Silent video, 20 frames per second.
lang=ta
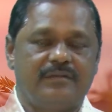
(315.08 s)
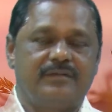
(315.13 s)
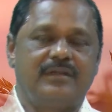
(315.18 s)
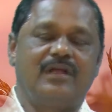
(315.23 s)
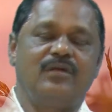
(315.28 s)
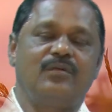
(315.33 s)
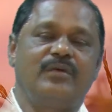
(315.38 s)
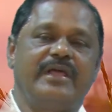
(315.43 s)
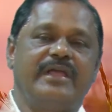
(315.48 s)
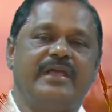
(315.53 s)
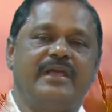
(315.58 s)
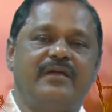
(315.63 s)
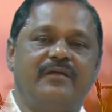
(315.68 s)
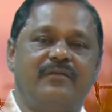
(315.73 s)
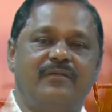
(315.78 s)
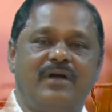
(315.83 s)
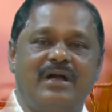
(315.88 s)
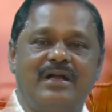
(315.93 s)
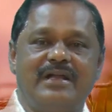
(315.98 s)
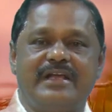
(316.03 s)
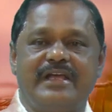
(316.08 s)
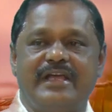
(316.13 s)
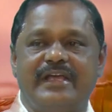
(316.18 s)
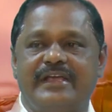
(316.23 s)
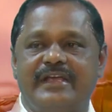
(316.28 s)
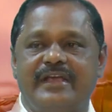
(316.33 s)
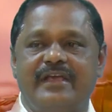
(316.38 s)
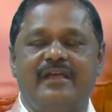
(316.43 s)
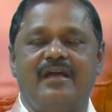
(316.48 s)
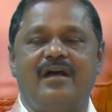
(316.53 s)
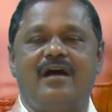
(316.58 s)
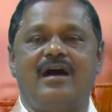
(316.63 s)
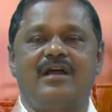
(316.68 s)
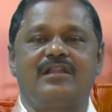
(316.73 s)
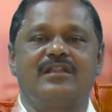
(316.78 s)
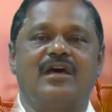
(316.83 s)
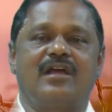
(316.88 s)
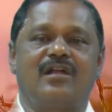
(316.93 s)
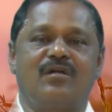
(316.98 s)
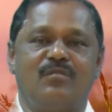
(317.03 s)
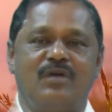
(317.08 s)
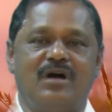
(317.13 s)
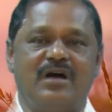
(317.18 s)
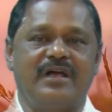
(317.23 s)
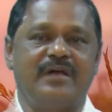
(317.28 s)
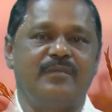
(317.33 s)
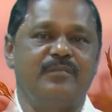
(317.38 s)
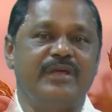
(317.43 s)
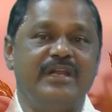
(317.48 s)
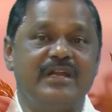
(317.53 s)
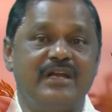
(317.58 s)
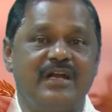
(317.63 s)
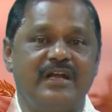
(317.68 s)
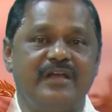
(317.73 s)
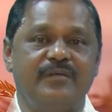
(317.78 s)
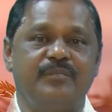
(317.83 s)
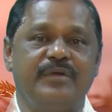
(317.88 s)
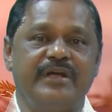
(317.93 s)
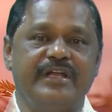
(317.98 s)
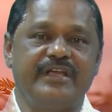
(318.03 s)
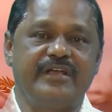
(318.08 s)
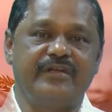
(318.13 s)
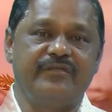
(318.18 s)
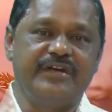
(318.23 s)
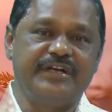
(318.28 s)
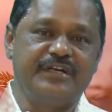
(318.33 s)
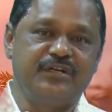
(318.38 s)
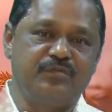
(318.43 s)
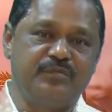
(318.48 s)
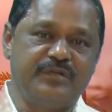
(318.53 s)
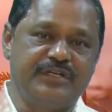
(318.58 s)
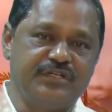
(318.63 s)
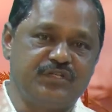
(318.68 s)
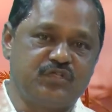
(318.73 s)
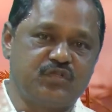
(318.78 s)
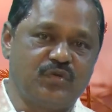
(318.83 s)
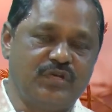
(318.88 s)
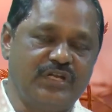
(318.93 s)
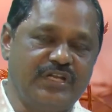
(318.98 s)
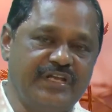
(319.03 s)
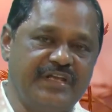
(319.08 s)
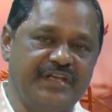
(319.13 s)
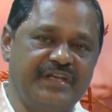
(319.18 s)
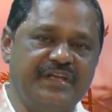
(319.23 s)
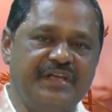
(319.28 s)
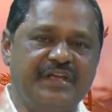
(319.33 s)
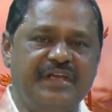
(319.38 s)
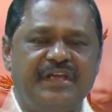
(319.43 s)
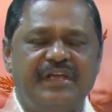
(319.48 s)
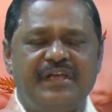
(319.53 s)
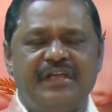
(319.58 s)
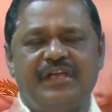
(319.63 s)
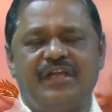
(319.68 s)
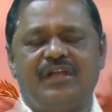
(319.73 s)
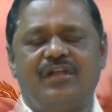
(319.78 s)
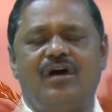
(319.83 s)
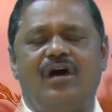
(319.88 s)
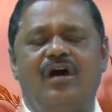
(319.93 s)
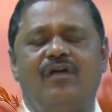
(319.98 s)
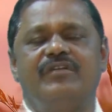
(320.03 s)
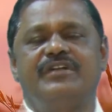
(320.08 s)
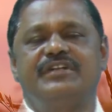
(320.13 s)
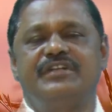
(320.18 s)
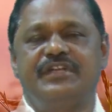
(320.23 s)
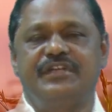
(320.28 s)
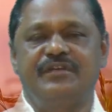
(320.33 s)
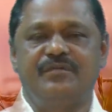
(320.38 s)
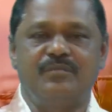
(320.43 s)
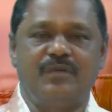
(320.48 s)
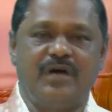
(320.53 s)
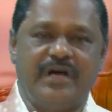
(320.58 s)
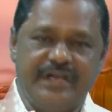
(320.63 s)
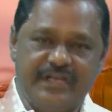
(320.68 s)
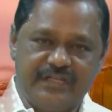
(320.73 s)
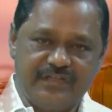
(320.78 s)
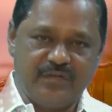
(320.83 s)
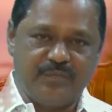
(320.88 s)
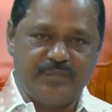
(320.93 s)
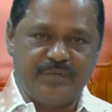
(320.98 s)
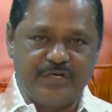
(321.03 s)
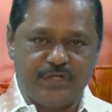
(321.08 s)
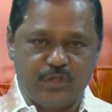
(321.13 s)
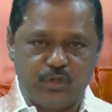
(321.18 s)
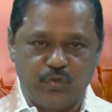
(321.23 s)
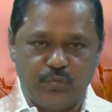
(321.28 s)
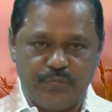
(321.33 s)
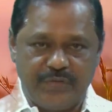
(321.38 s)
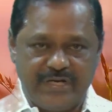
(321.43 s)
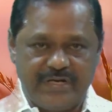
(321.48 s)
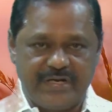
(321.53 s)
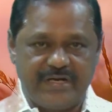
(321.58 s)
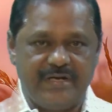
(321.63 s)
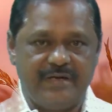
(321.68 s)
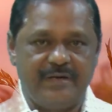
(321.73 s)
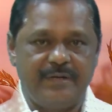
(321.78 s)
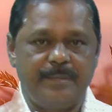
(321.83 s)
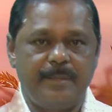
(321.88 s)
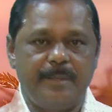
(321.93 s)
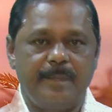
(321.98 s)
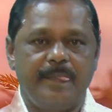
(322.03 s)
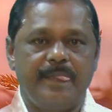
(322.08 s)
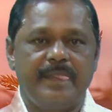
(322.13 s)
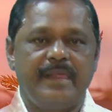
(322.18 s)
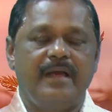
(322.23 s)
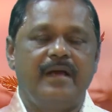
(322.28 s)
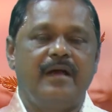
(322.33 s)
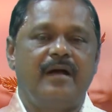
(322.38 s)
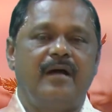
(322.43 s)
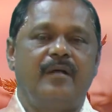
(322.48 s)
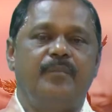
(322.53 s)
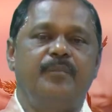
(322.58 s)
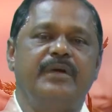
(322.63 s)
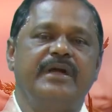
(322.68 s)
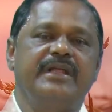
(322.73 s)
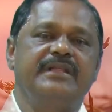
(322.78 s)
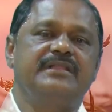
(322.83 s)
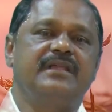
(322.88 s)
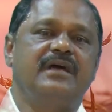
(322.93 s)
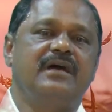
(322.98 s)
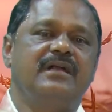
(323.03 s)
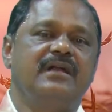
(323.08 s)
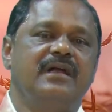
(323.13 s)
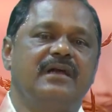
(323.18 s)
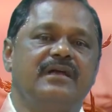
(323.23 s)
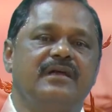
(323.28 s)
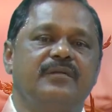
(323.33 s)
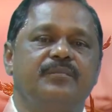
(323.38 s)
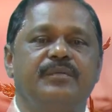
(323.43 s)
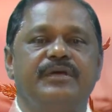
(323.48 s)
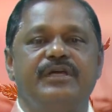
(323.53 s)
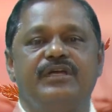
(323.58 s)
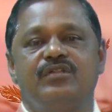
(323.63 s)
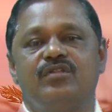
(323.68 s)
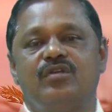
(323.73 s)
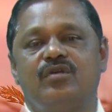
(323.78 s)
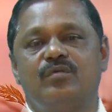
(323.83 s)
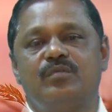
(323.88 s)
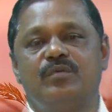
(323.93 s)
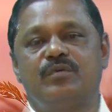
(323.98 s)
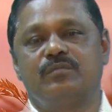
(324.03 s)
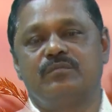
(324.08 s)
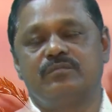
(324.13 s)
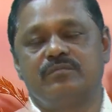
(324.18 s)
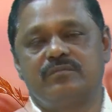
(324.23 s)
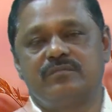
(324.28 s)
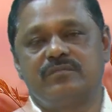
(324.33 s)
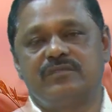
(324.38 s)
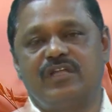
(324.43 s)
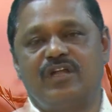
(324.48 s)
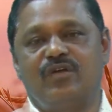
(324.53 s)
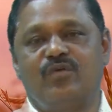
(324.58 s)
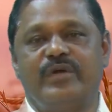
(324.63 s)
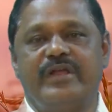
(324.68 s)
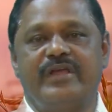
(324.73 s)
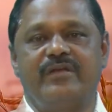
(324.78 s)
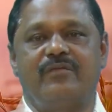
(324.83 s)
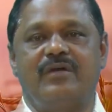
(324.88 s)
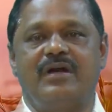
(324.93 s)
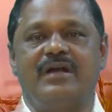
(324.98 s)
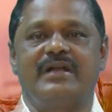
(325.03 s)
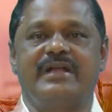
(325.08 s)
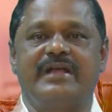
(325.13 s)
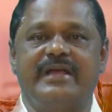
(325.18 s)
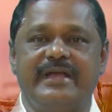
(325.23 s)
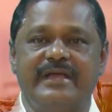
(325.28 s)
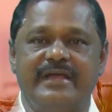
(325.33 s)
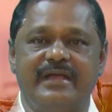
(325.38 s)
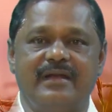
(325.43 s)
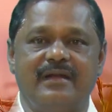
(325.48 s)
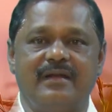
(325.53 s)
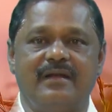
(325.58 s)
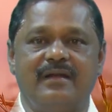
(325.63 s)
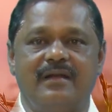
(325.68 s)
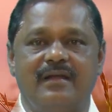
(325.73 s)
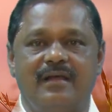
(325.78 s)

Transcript: தன்னுடைய வாழ்க்கைக்கு ஆதாரமாக மீன்களை பிடிக்க வேண்டும் என்று சொல்லி எல்லாவற்றையும் ஆயத்தப்படுத்துவார்கள் அப்படித்தான் அங்கே பேதுருவும் தன்னுடைய வாழ்க்கையில்